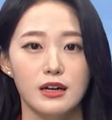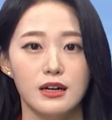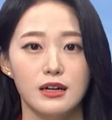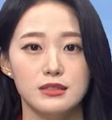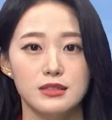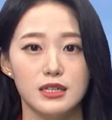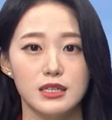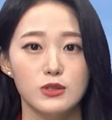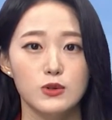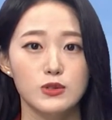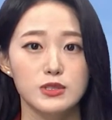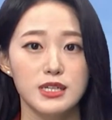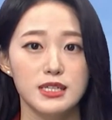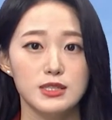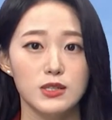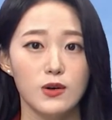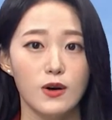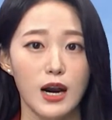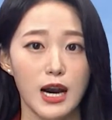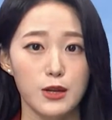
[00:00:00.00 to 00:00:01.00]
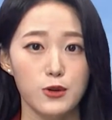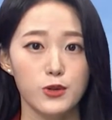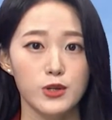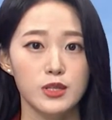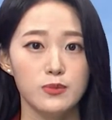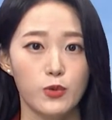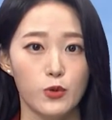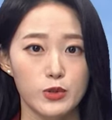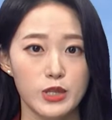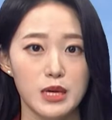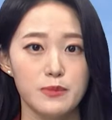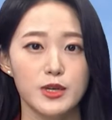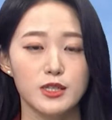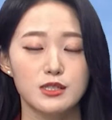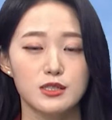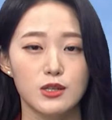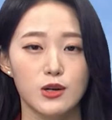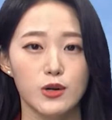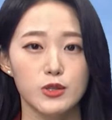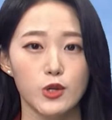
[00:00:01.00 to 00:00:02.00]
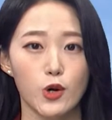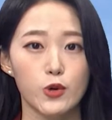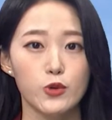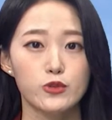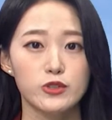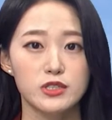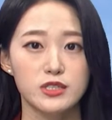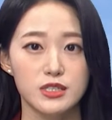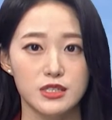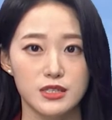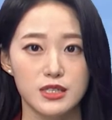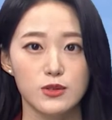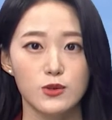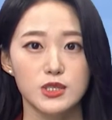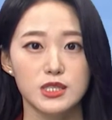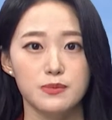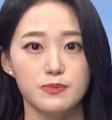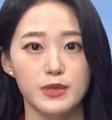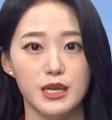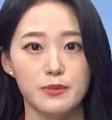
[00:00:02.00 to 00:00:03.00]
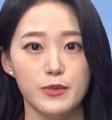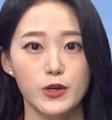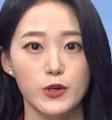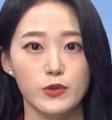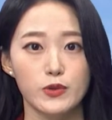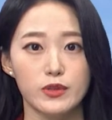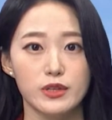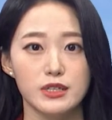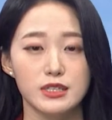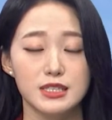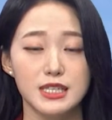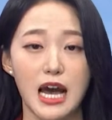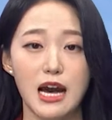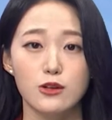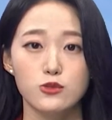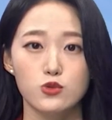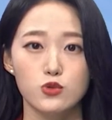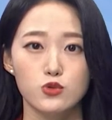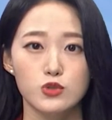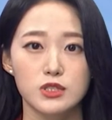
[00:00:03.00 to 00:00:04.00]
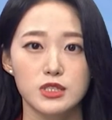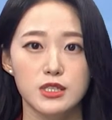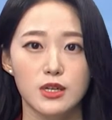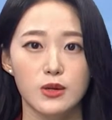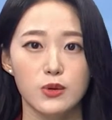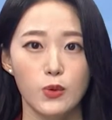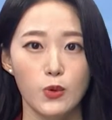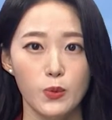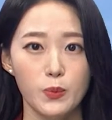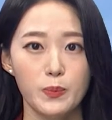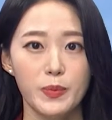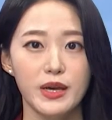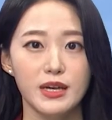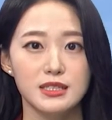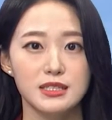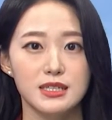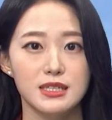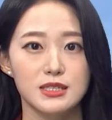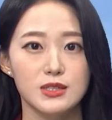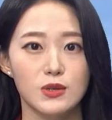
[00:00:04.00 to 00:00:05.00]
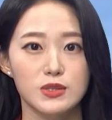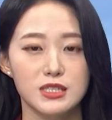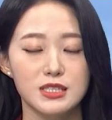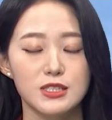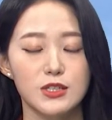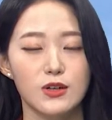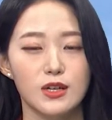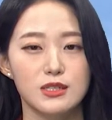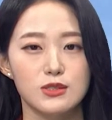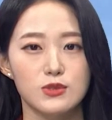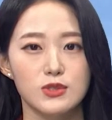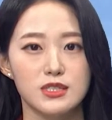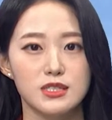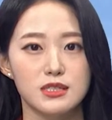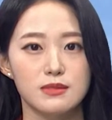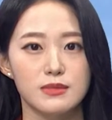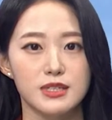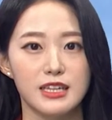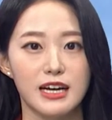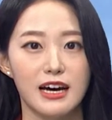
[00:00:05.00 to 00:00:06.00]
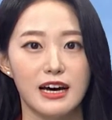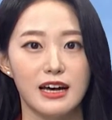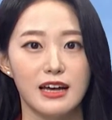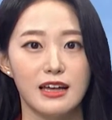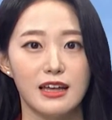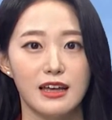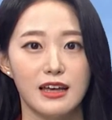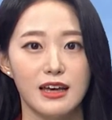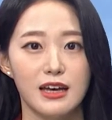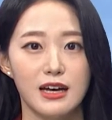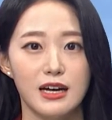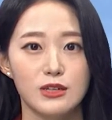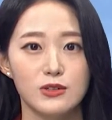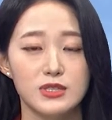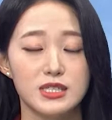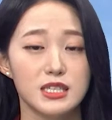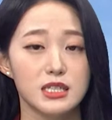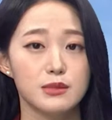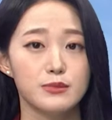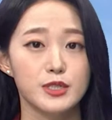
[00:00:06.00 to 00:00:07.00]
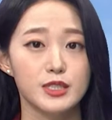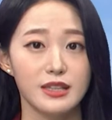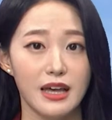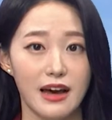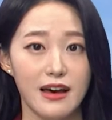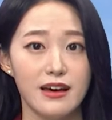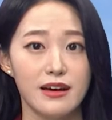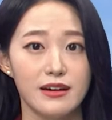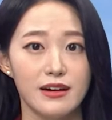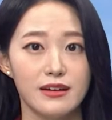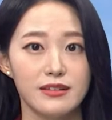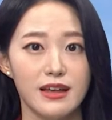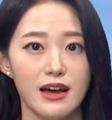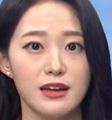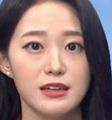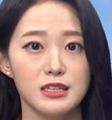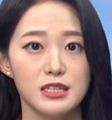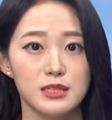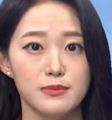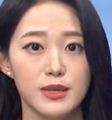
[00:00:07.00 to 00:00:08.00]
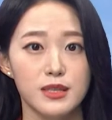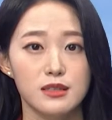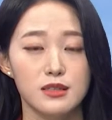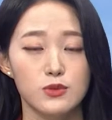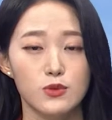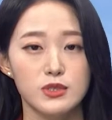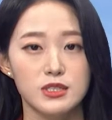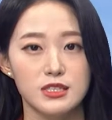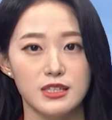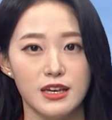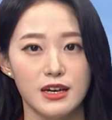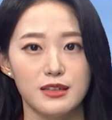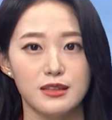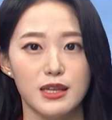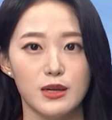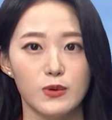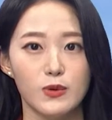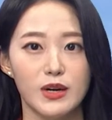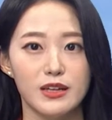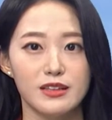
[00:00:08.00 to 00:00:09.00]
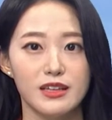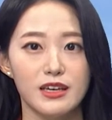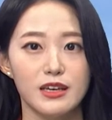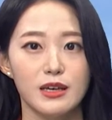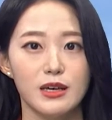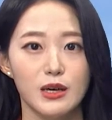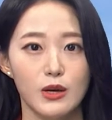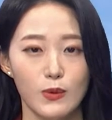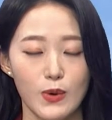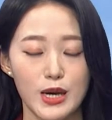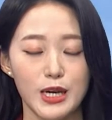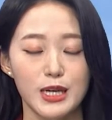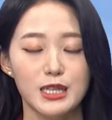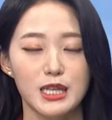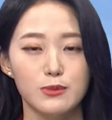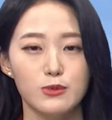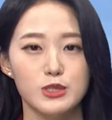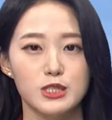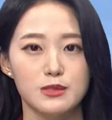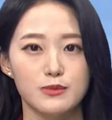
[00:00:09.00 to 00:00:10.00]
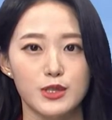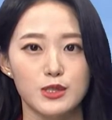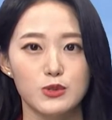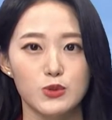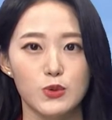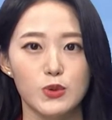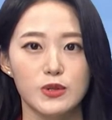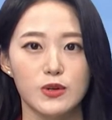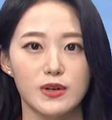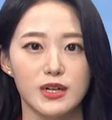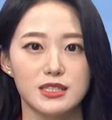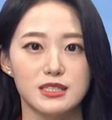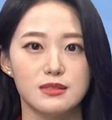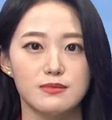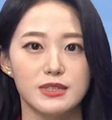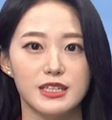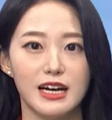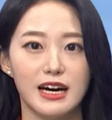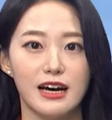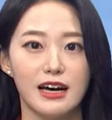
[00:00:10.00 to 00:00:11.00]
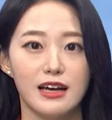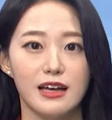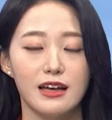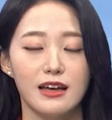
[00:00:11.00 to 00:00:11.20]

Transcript: 자, 이곳에서 하루를 보내면서 여유를 즐기고 싶다면 장수군청 홈페이지에서 신청할 수 있습니다. 지금은 다양한 할인 이벤트도 진행한다고 하니 확인해 보시면 좋을 것 같습니다.